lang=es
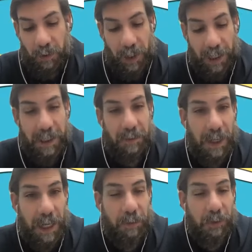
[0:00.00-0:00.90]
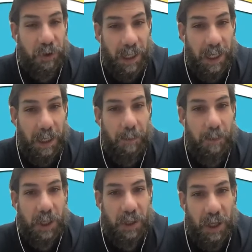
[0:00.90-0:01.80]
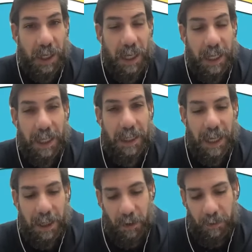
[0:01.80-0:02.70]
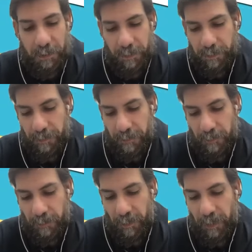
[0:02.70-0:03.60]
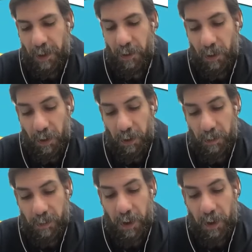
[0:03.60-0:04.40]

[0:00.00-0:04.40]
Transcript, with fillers: Torah, Tzibolán, Moshe, Morashak y Ilad Yaakov o